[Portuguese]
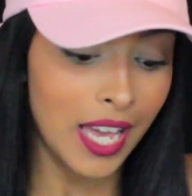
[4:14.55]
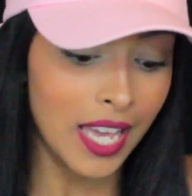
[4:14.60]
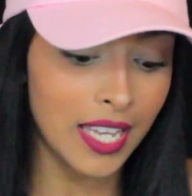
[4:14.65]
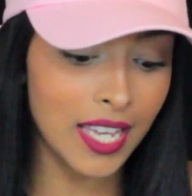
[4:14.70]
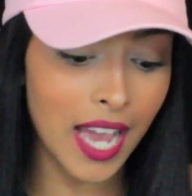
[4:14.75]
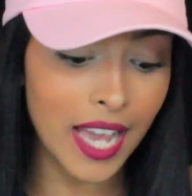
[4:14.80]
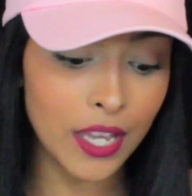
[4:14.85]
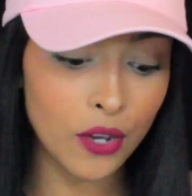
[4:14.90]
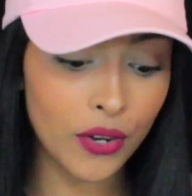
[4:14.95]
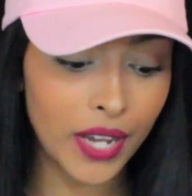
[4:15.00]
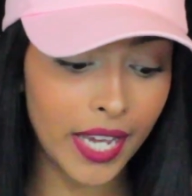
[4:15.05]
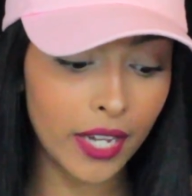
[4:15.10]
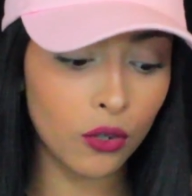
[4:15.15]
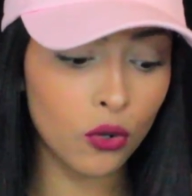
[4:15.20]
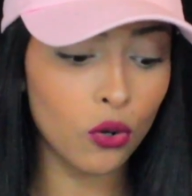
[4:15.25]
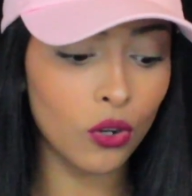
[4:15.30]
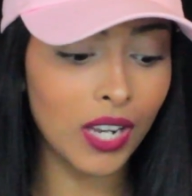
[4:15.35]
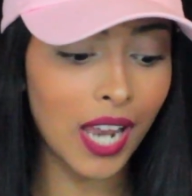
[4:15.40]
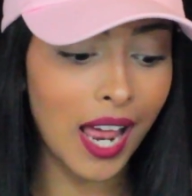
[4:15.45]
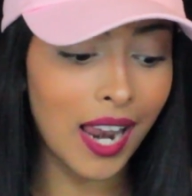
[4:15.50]
E aí eu
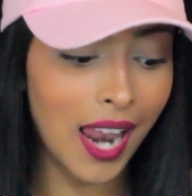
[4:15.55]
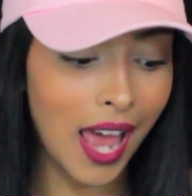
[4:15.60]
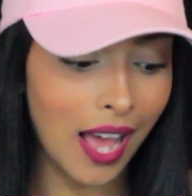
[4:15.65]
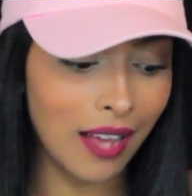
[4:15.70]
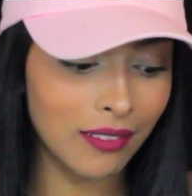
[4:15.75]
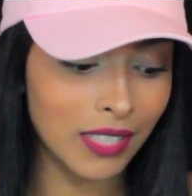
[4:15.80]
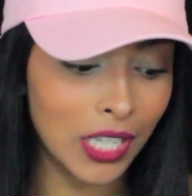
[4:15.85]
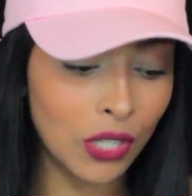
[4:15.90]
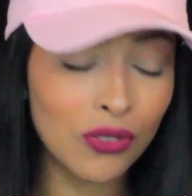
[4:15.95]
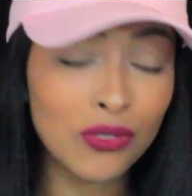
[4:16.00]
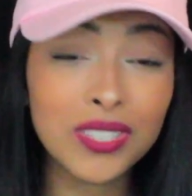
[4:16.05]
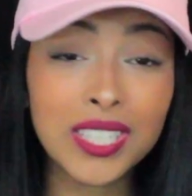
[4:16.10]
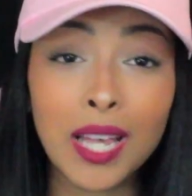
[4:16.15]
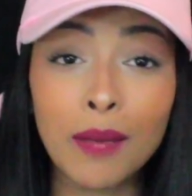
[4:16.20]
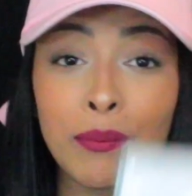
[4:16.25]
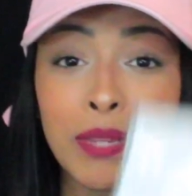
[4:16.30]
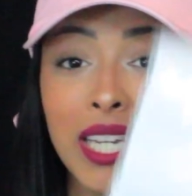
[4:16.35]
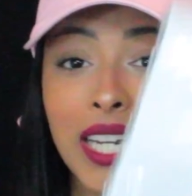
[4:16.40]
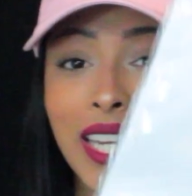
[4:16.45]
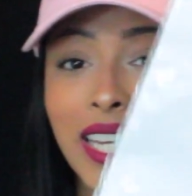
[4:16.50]
quero colar lá. Eu não
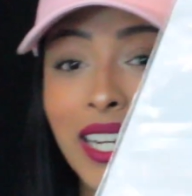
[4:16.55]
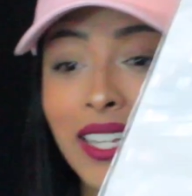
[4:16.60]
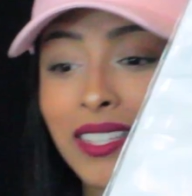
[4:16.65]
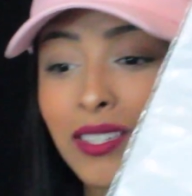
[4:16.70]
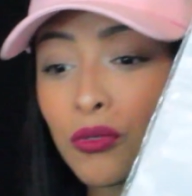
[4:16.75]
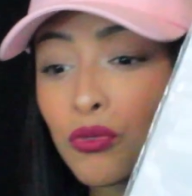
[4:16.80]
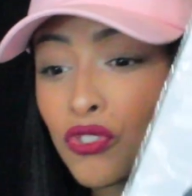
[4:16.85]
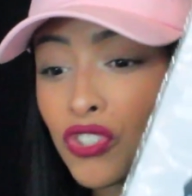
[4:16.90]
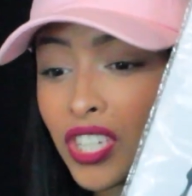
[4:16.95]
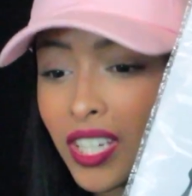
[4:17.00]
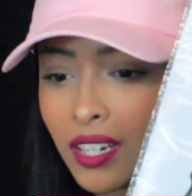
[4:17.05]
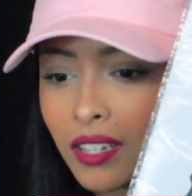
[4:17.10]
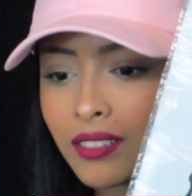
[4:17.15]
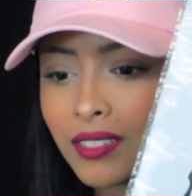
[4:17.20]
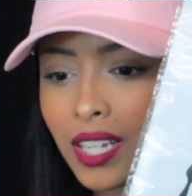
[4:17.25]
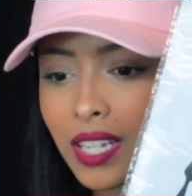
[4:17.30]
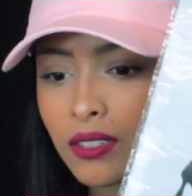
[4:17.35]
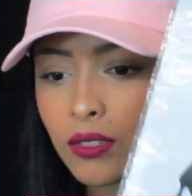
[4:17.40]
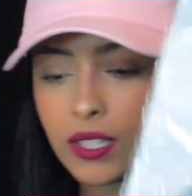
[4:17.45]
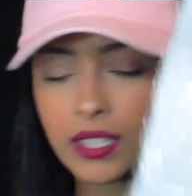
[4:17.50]
sabia que era tão
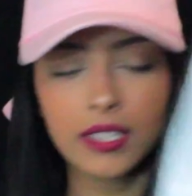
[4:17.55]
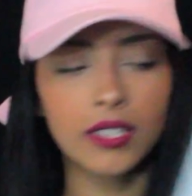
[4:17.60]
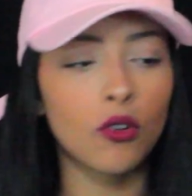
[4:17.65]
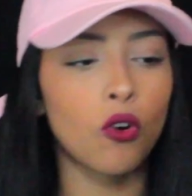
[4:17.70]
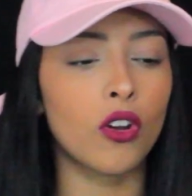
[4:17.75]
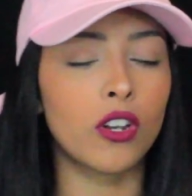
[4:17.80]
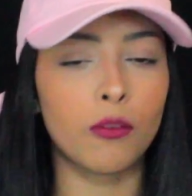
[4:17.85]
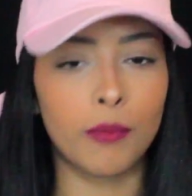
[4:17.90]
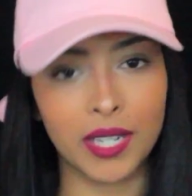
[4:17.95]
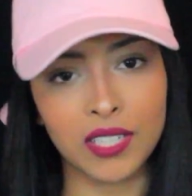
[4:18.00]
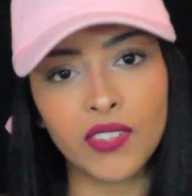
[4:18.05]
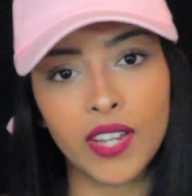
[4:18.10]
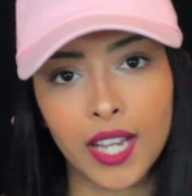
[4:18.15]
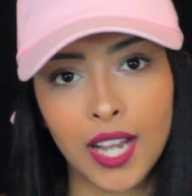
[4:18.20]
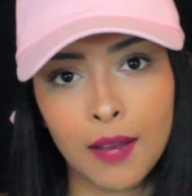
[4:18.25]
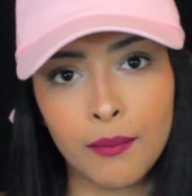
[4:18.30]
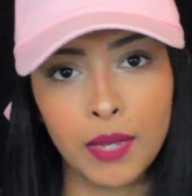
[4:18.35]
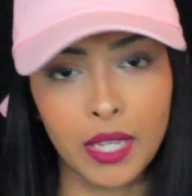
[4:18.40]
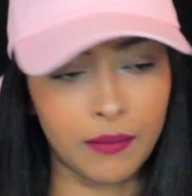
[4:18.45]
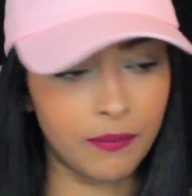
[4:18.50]
gigantesco esse olho, mas vai
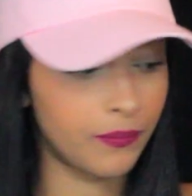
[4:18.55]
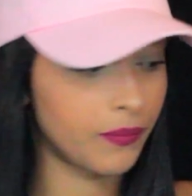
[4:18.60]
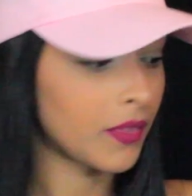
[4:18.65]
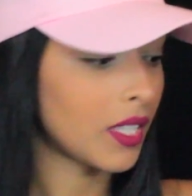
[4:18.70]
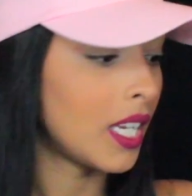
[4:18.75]
caber.